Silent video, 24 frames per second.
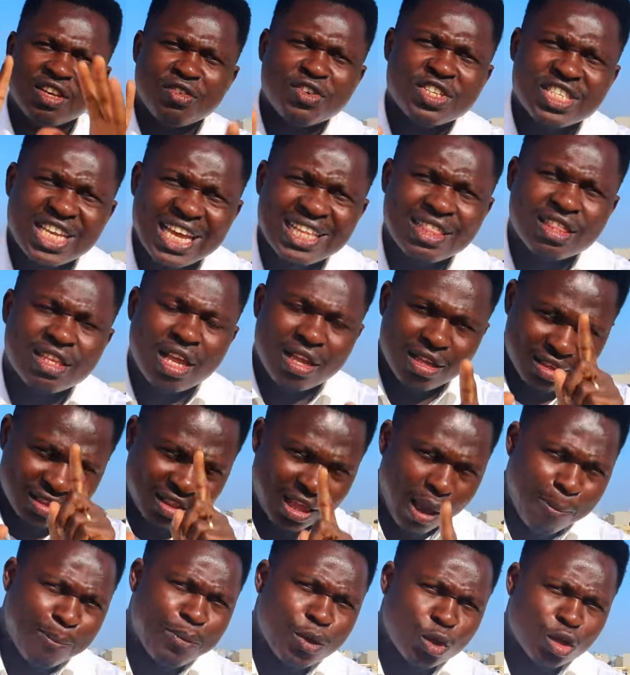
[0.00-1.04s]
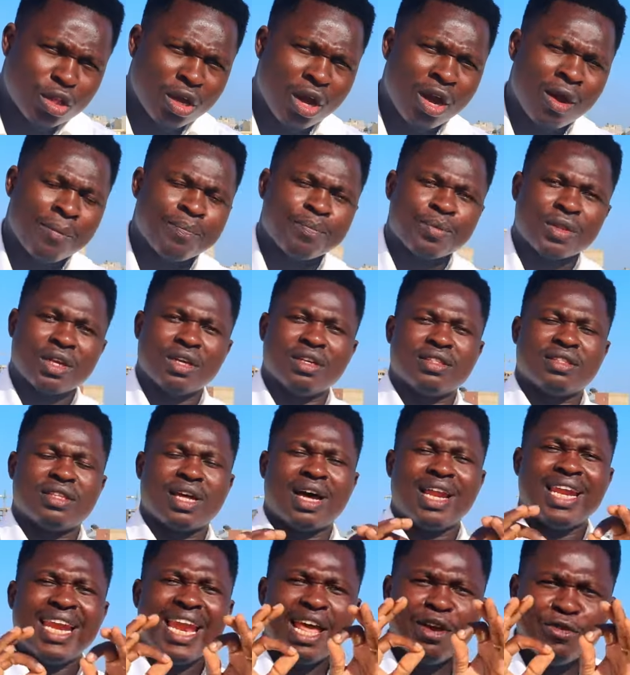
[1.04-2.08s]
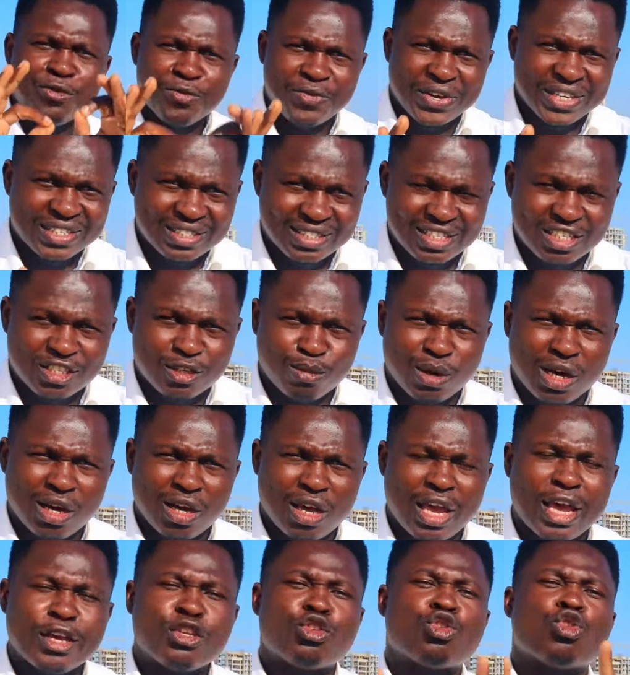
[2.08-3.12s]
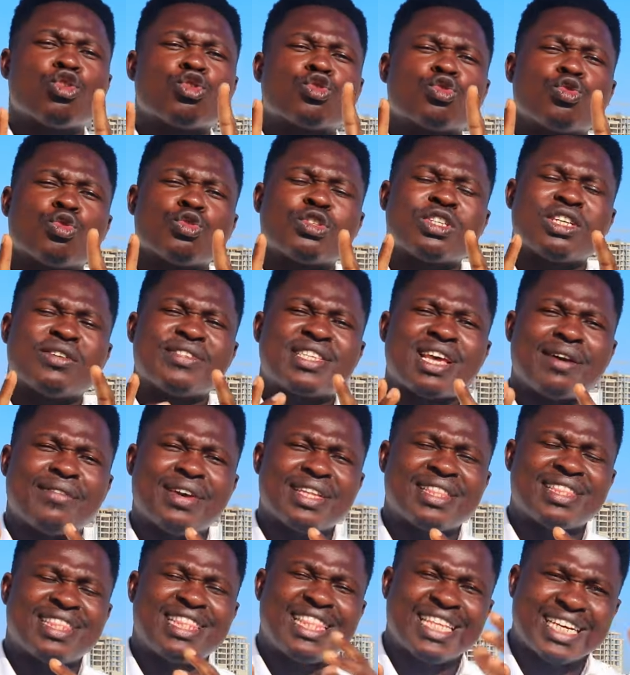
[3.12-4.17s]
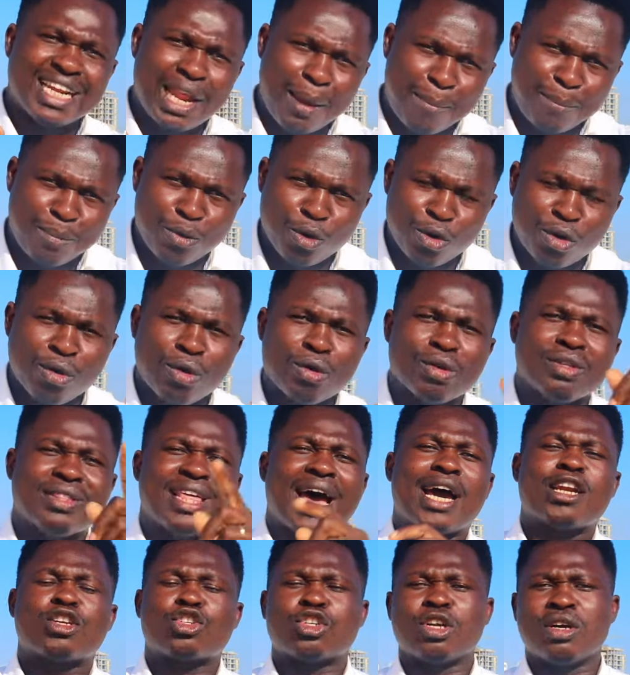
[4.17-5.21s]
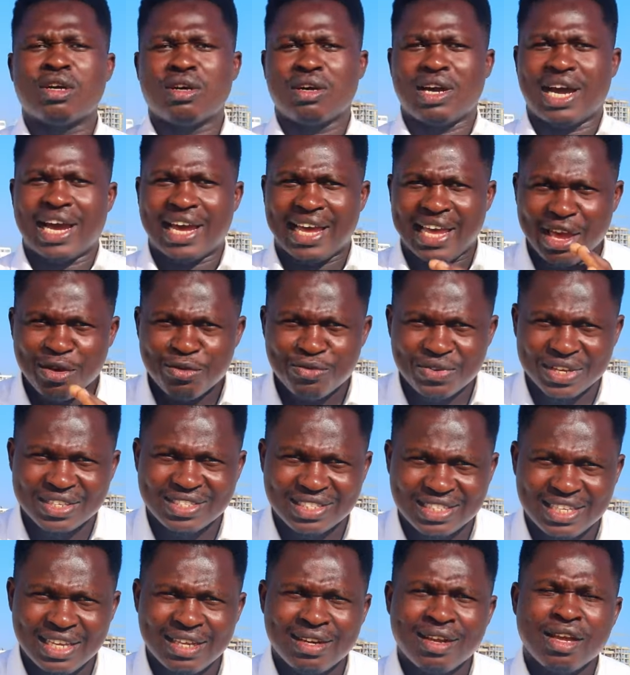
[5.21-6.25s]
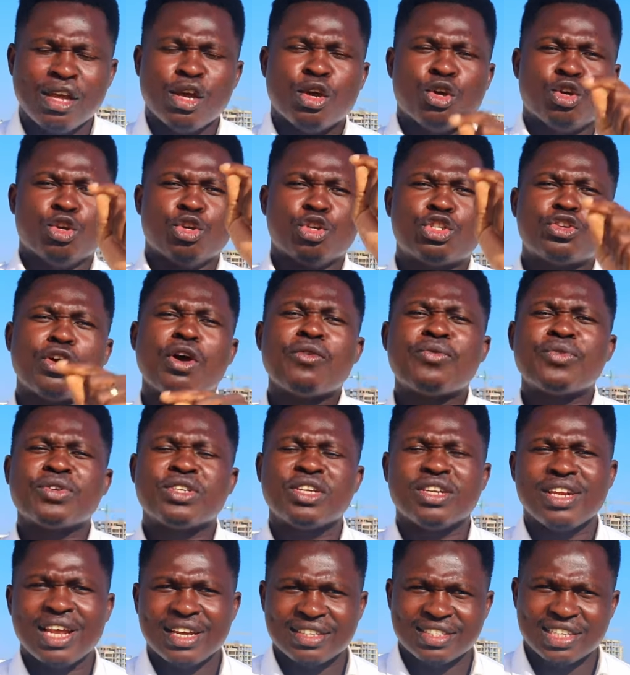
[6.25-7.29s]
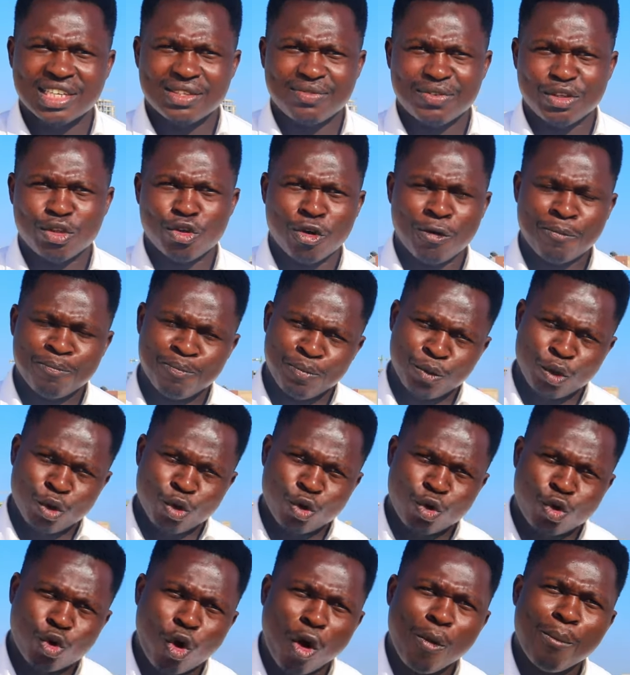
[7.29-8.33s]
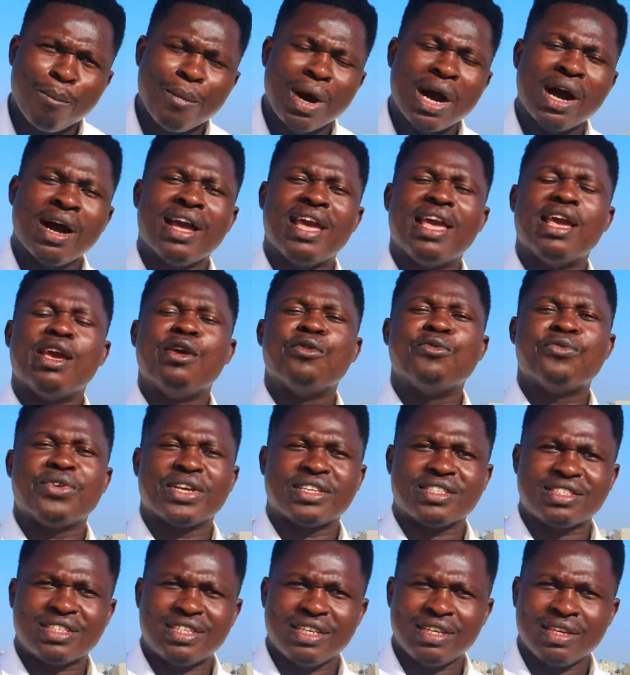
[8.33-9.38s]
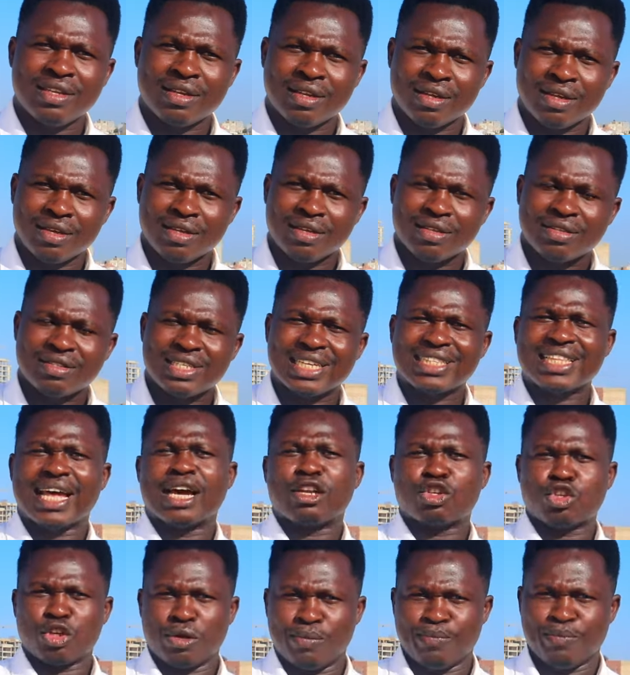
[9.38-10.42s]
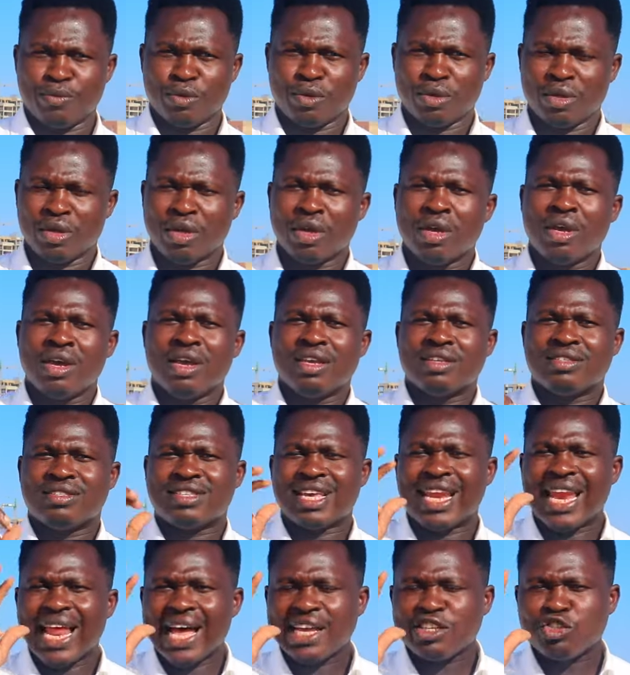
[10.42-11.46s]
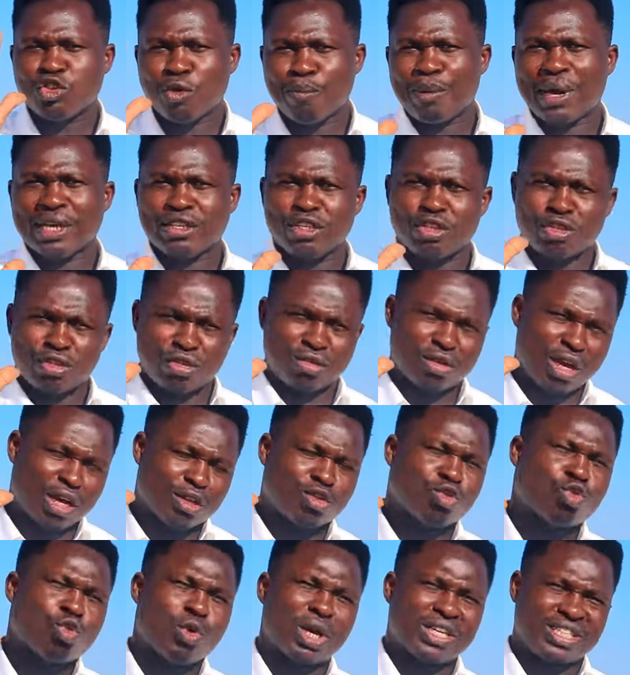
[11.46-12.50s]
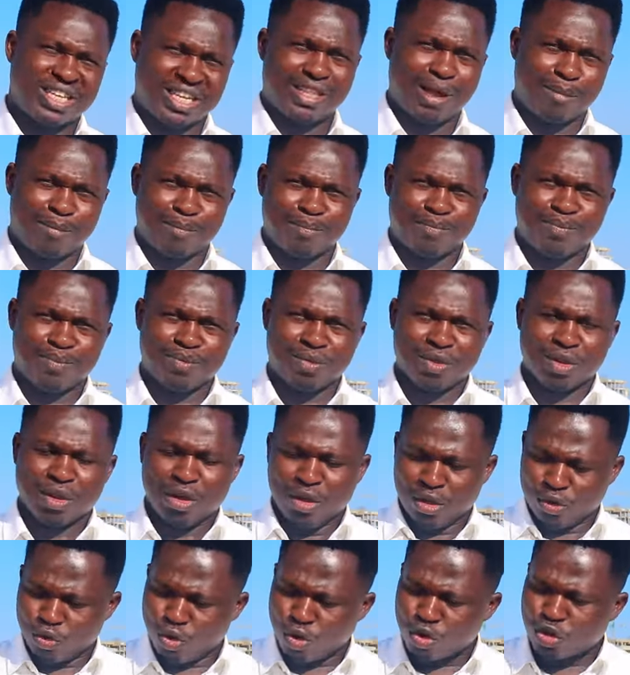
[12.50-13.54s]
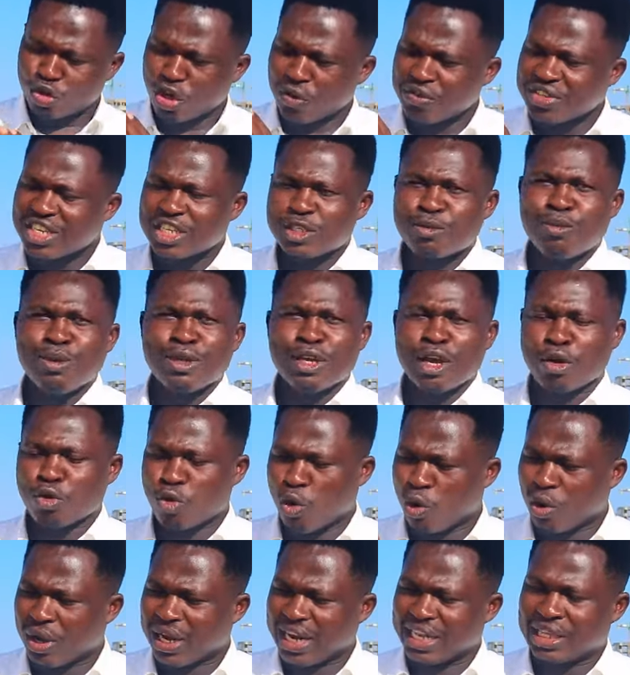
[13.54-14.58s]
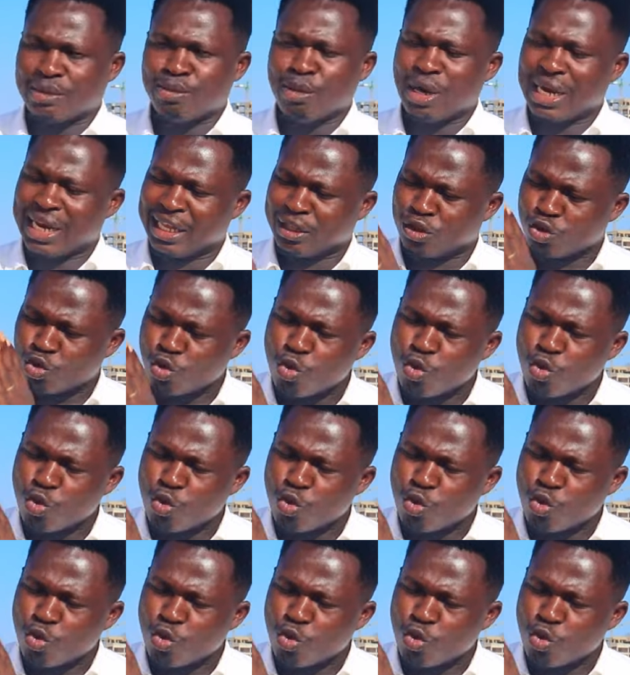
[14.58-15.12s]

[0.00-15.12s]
si vous êtes débutant dans l'investissement et surtout si vous avez très peu d'argent à investir, je vous dis dans cette vidéo comment investir cet argent. Cela se passe en trois étapes. Donc, je vais vous expliquer concrètement les